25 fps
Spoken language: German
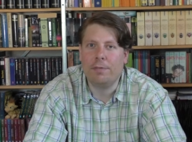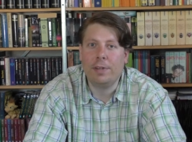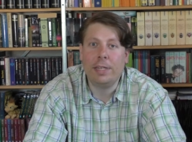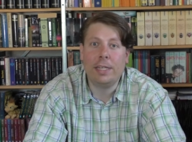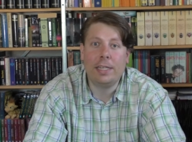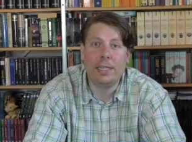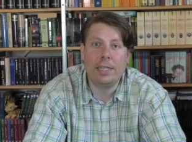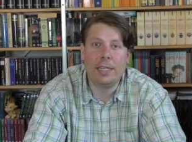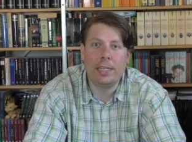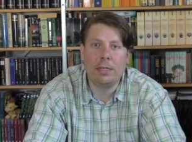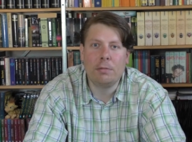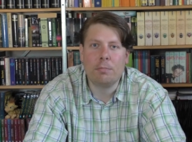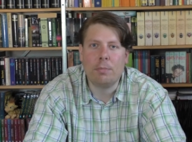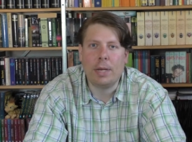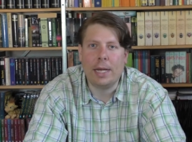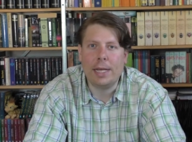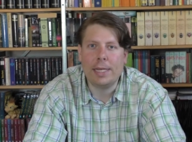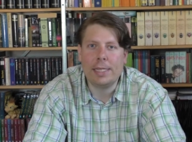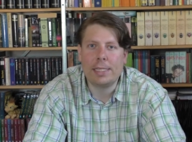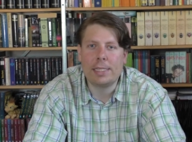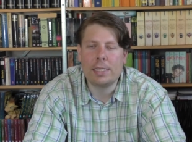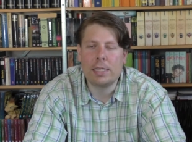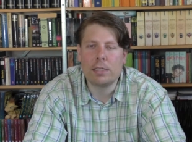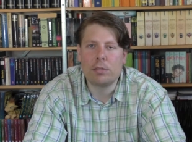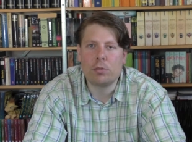wichtigen
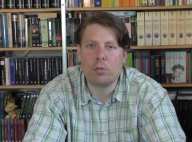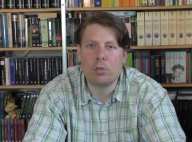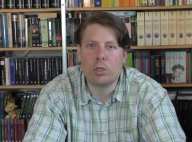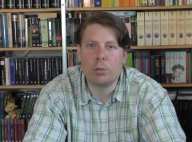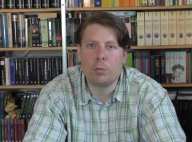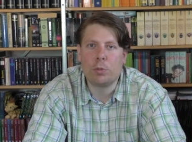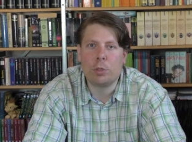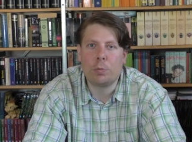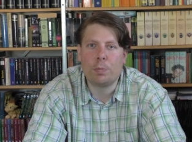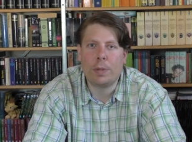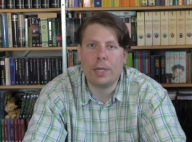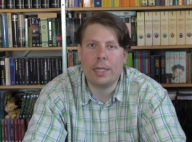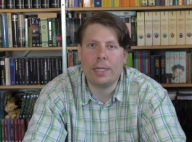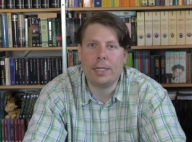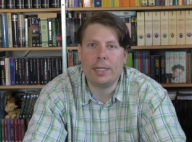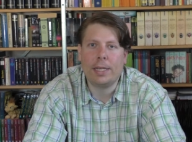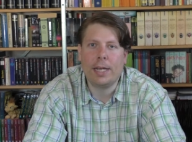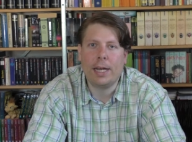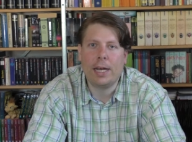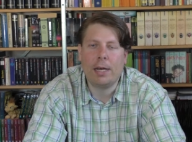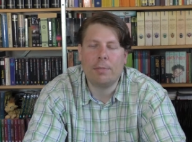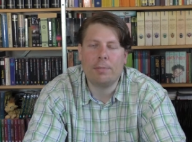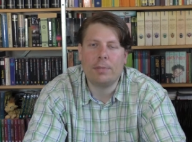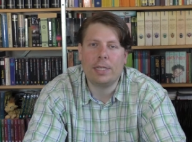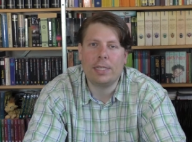Meister so zu besprechen
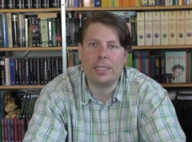haben,